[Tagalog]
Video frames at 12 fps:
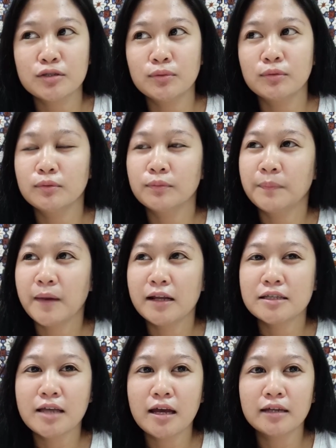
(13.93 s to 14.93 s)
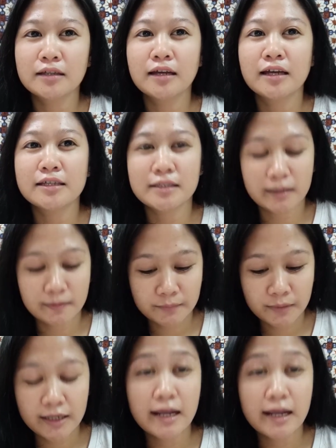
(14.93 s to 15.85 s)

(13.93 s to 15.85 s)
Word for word: So, para sa akin guys, um,